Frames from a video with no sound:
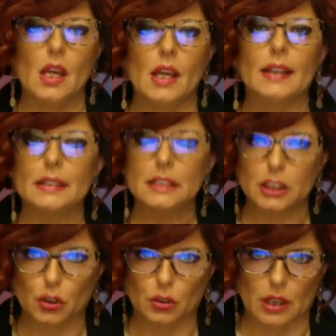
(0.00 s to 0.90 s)
Che
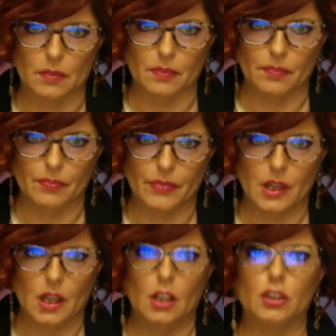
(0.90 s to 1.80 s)
attenzione!
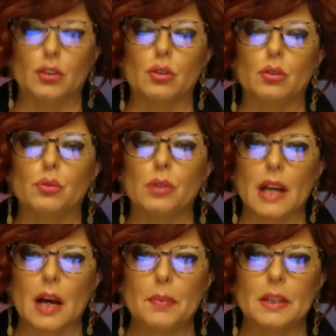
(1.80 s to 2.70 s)
Sono due
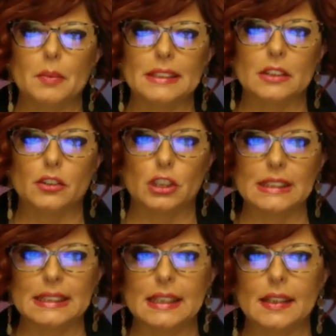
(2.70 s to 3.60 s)
app di
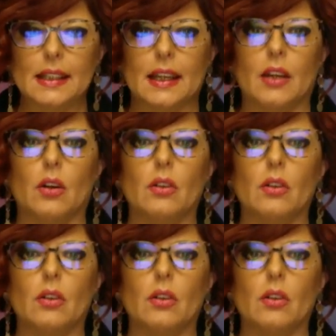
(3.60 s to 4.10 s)
messaggistica che